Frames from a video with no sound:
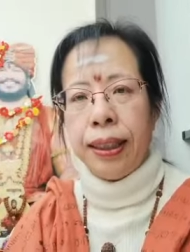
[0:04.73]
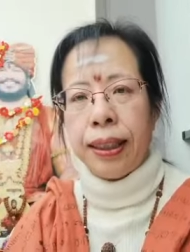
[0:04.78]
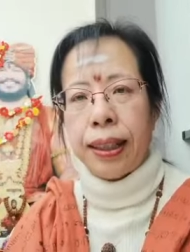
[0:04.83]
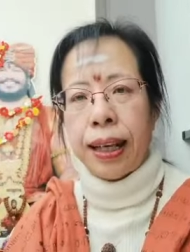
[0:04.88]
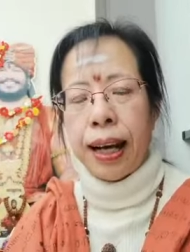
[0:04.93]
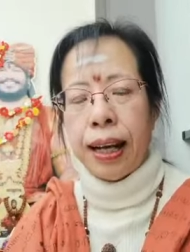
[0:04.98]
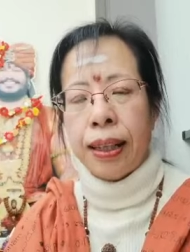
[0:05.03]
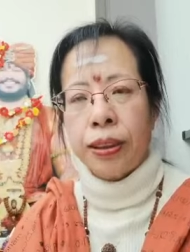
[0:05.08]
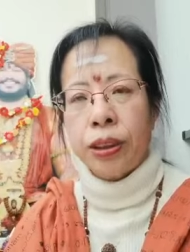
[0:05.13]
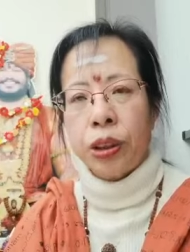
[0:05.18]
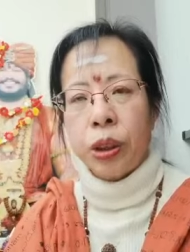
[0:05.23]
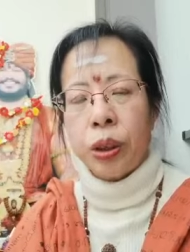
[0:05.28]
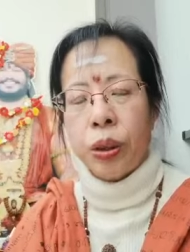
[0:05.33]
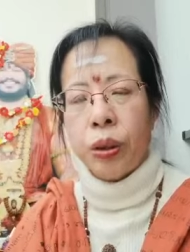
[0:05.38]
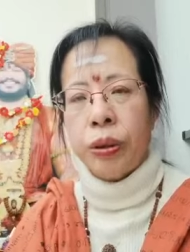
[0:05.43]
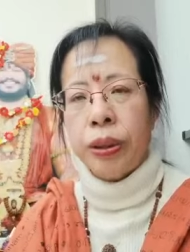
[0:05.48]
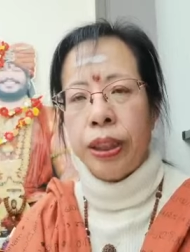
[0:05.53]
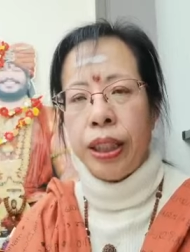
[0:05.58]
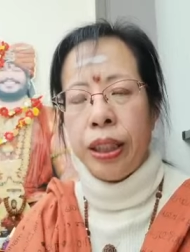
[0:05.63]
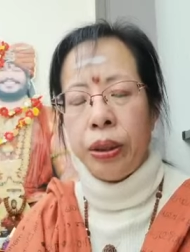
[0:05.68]
刚
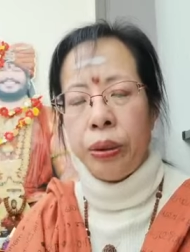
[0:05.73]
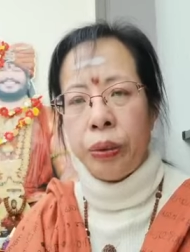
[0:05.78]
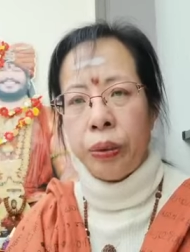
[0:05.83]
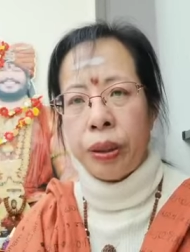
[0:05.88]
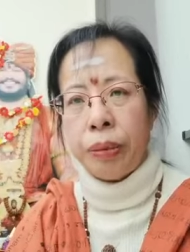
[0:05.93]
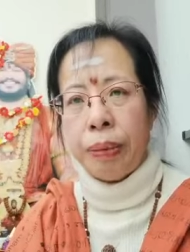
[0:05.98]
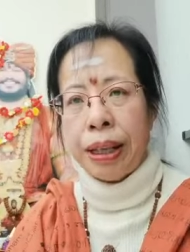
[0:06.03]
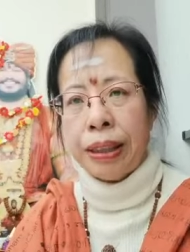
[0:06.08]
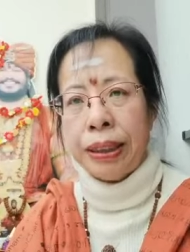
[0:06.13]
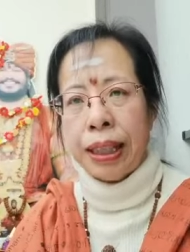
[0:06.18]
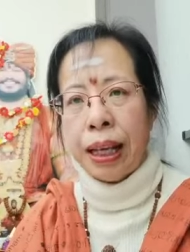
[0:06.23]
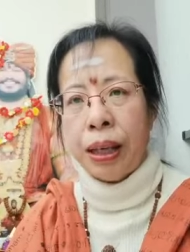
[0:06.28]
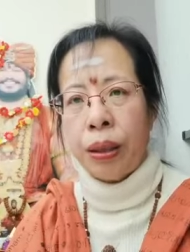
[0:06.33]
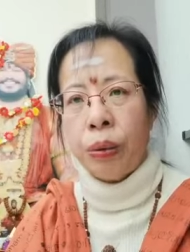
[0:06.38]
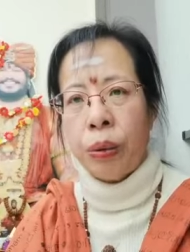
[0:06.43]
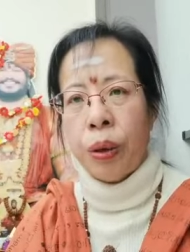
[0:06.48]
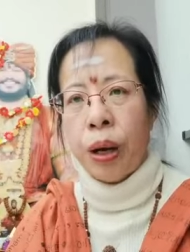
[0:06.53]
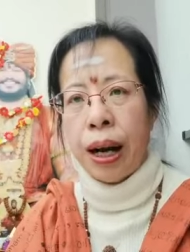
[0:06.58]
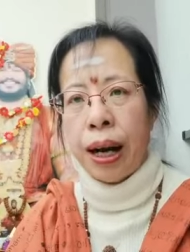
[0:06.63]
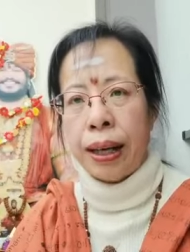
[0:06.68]
从印度的班加
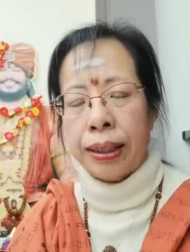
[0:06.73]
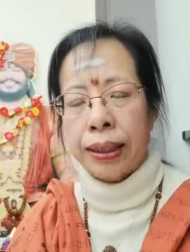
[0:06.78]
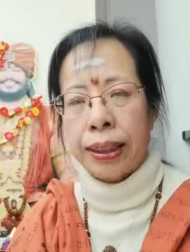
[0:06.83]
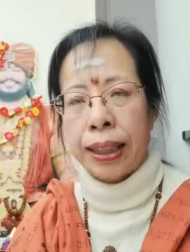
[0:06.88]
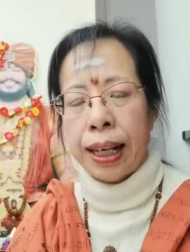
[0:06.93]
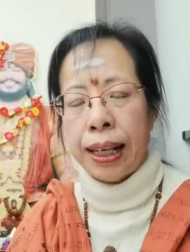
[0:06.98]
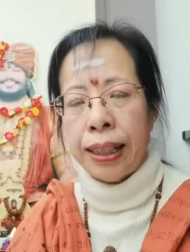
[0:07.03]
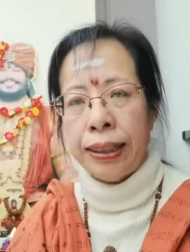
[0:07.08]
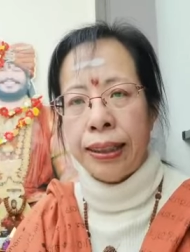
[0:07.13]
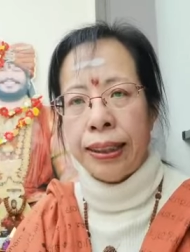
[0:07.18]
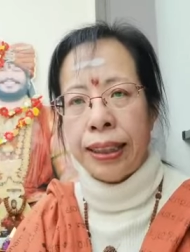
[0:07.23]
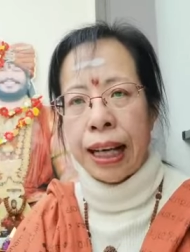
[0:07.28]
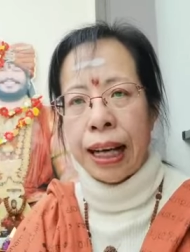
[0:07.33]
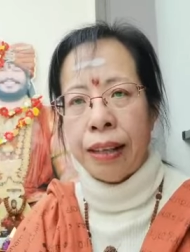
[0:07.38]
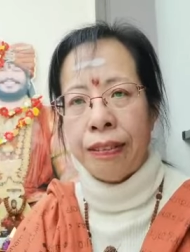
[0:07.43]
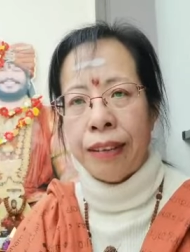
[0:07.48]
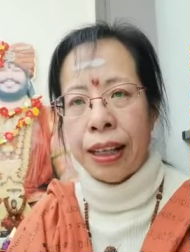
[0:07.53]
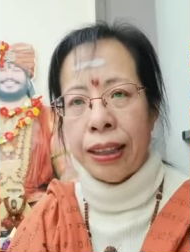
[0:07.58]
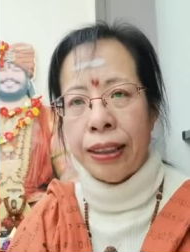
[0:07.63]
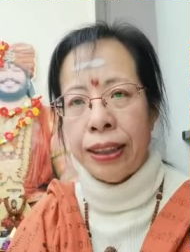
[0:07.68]
罗尔参加
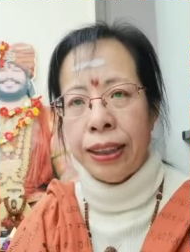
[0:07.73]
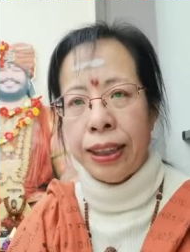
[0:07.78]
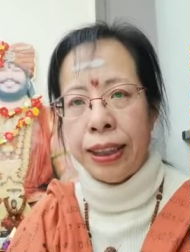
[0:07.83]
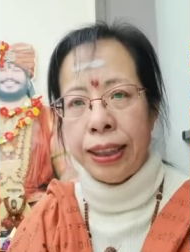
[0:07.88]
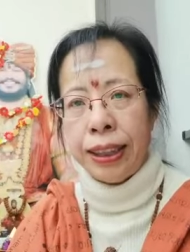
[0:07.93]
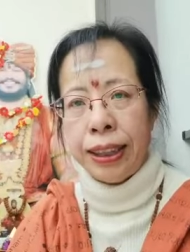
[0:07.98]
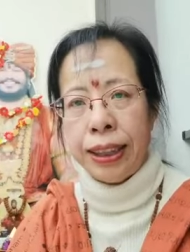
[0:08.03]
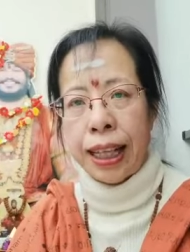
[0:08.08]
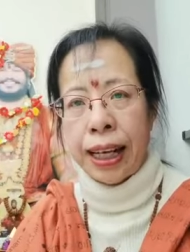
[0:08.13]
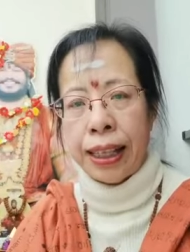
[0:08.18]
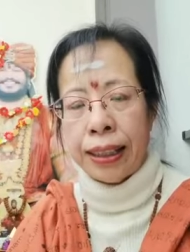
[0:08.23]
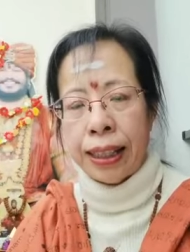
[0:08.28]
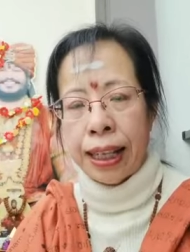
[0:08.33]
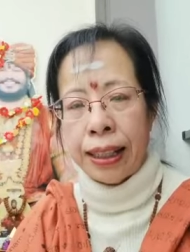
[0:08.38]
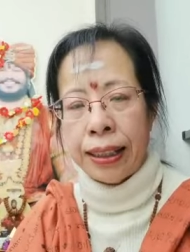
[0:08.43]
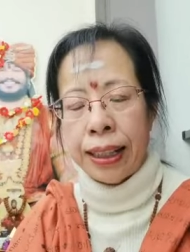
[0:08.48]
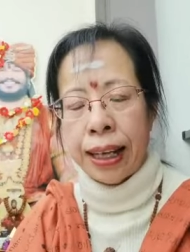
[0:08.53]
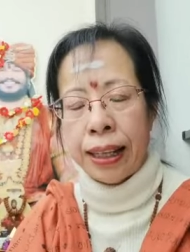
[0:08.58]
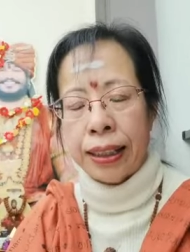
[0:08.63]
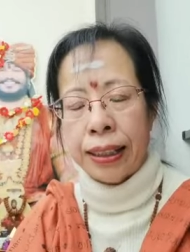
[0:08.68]
完尼西亚南
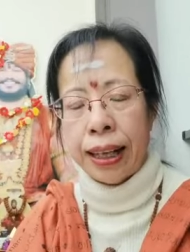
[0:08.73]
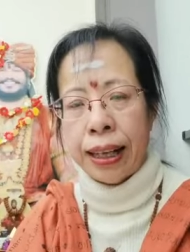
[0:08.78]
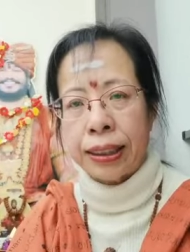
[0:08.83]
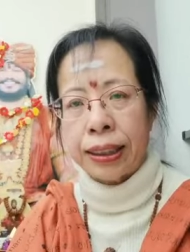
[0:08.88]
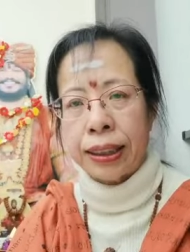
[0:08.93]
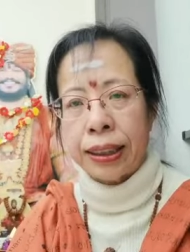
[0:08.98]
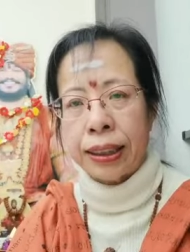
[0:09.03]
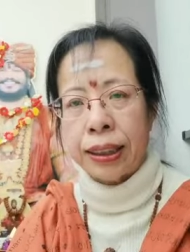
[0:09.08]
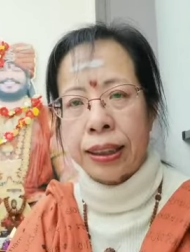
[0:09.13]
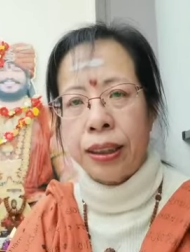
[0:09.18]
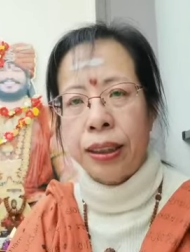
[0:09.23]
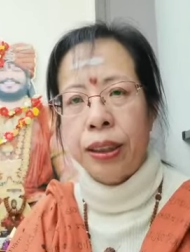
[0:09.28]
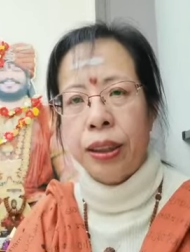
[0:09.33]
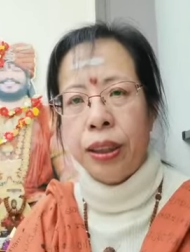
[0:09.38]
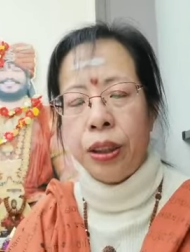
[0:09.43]
达大师